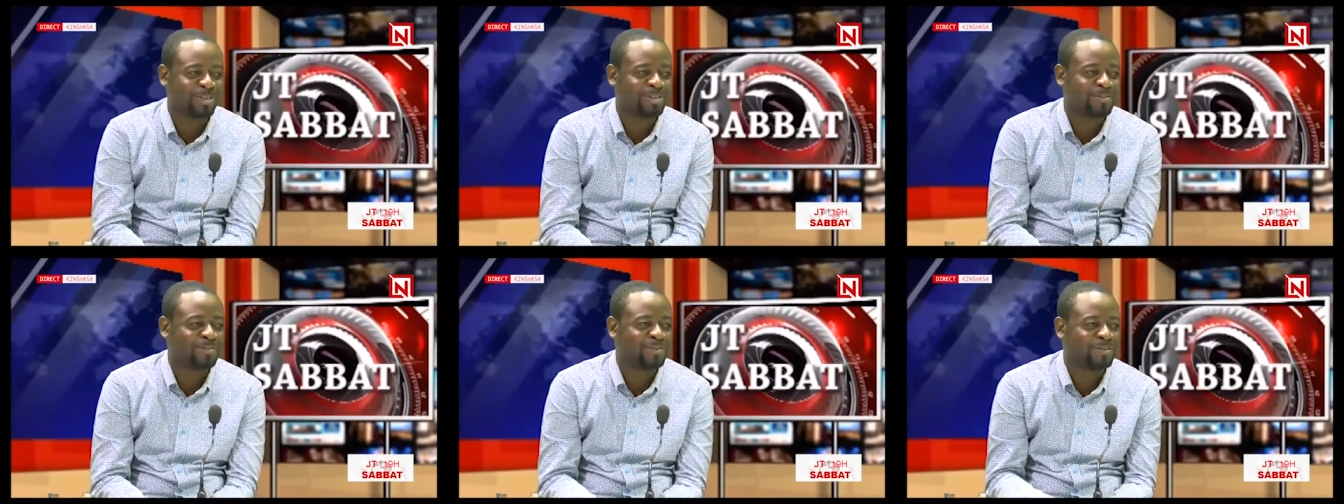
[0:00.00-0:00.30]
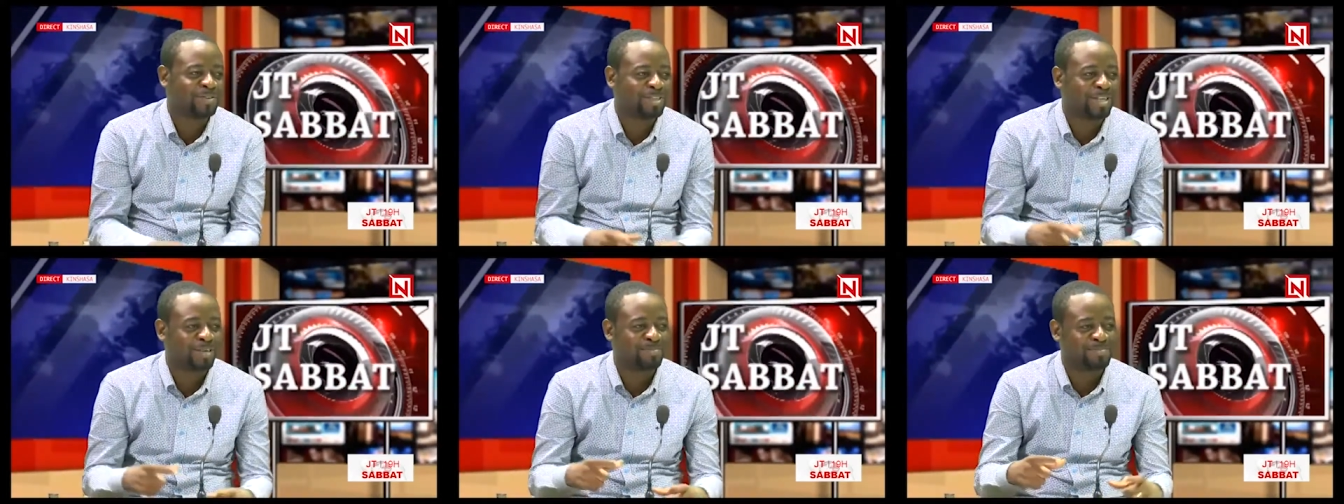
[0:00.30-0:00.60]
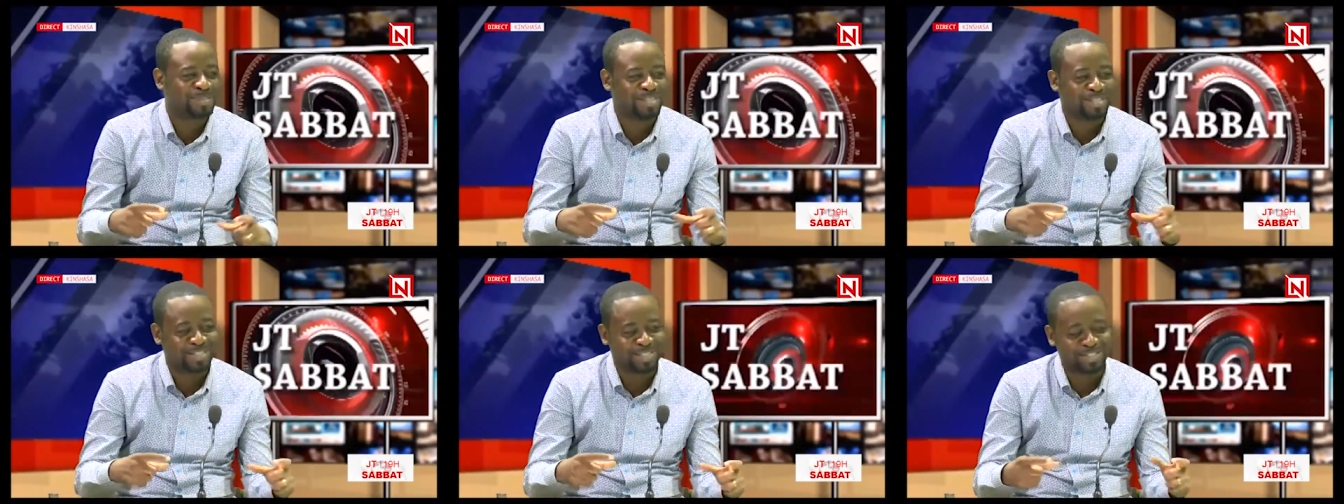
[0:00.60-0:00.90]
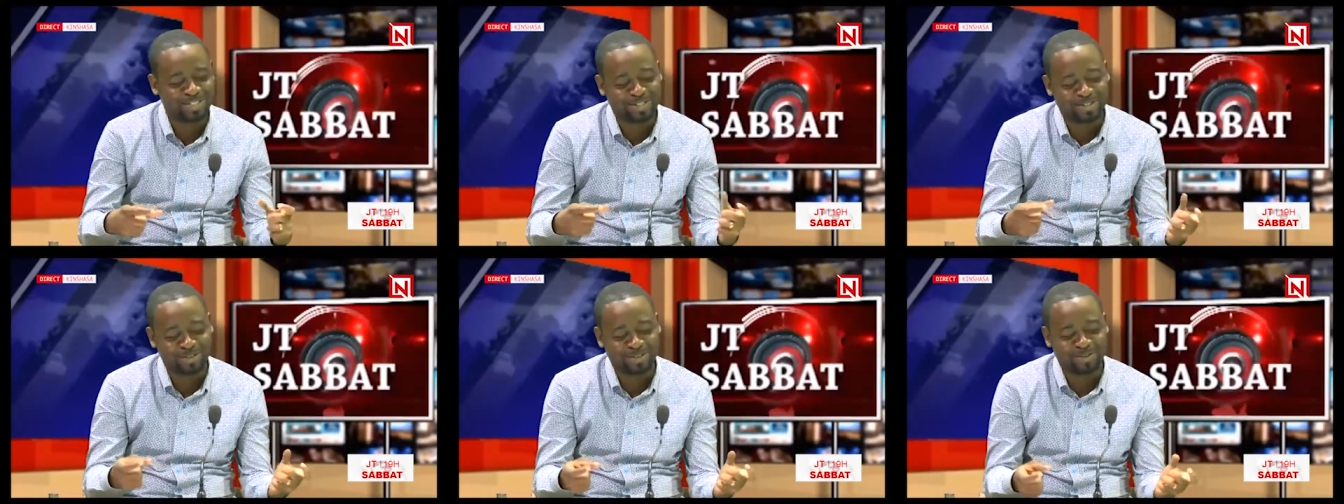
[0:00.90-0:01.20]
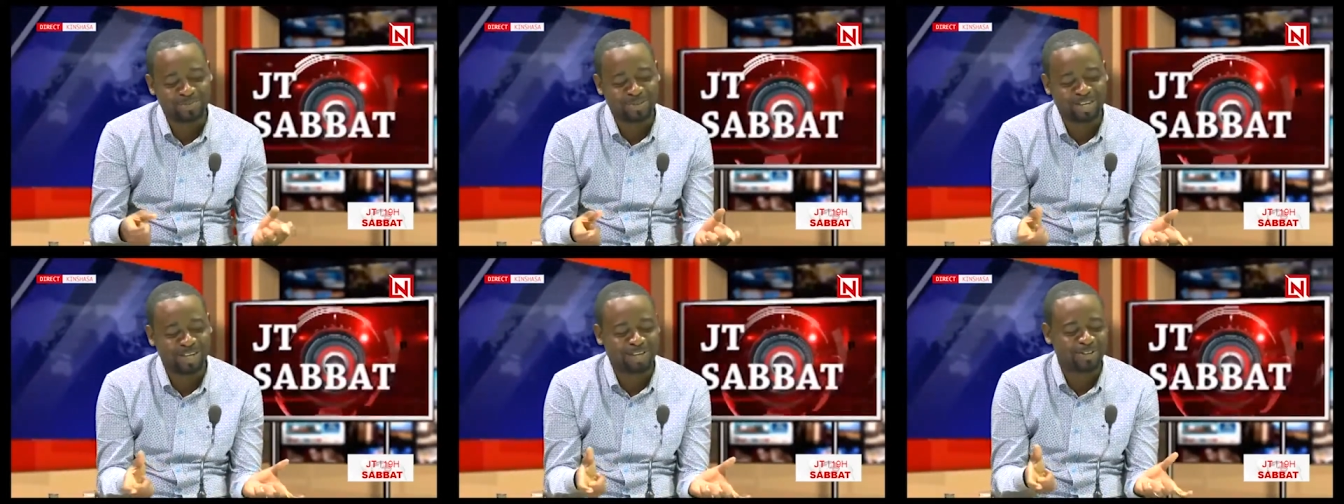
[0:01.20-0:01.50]
il faudra peut-être une
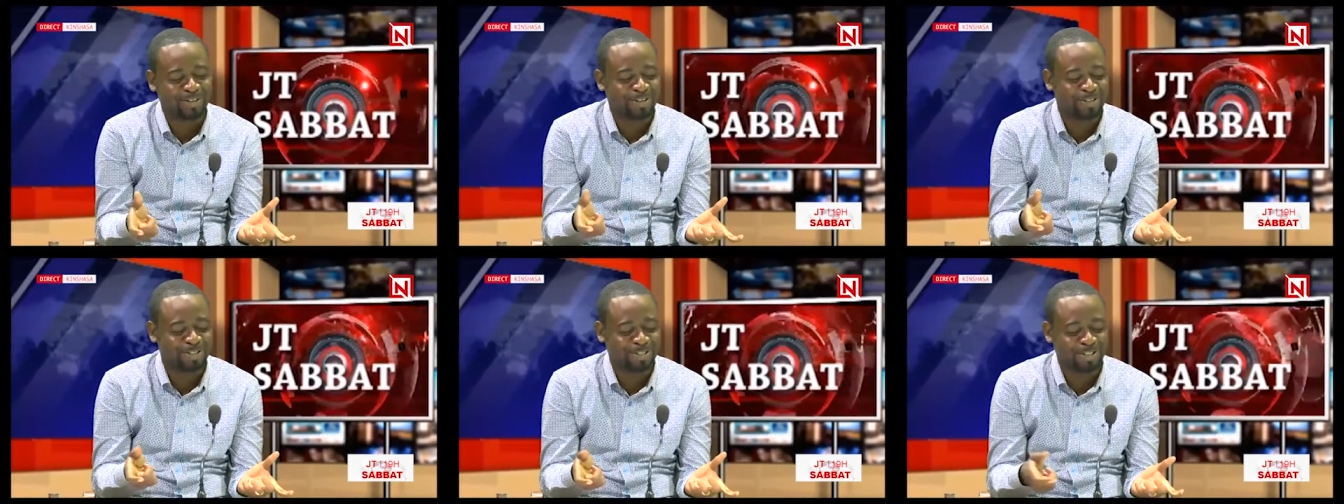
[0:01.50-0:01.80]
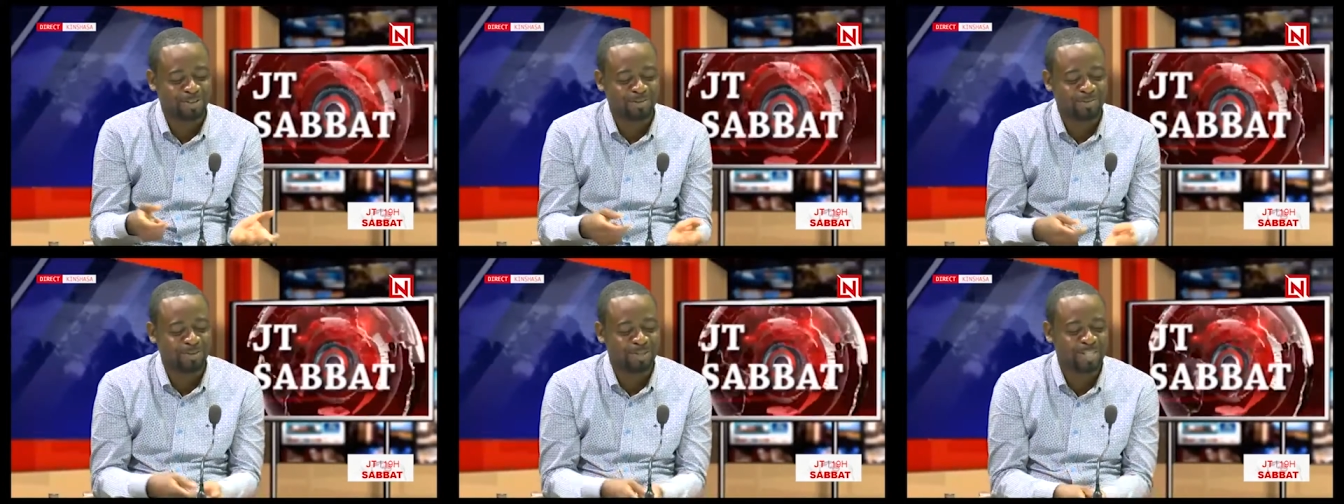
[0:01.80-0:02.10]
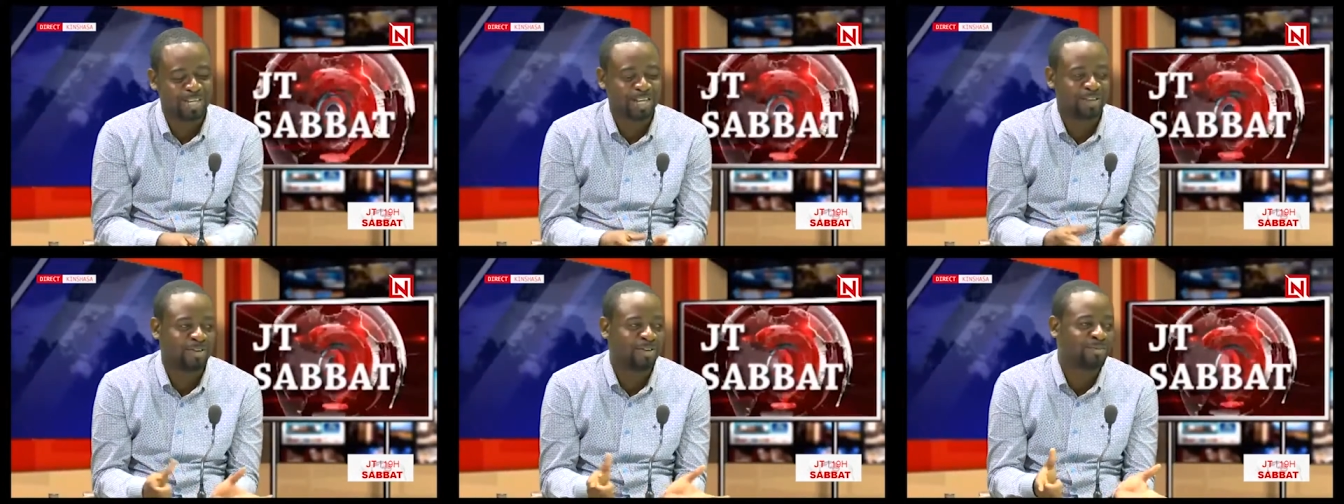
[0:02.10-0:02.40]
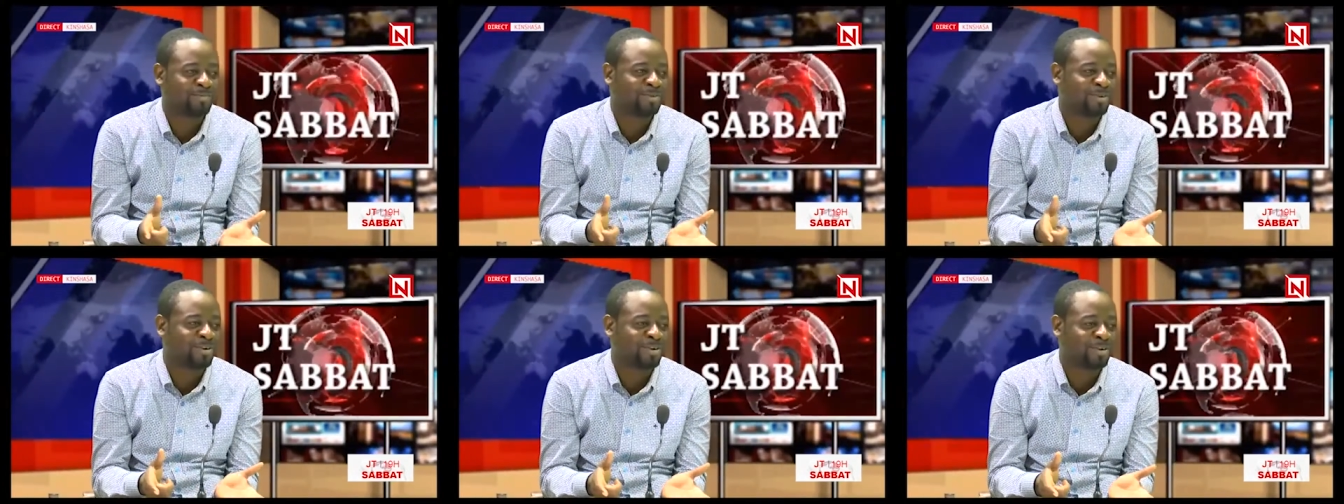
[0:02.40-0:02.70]
cérémonie à nombre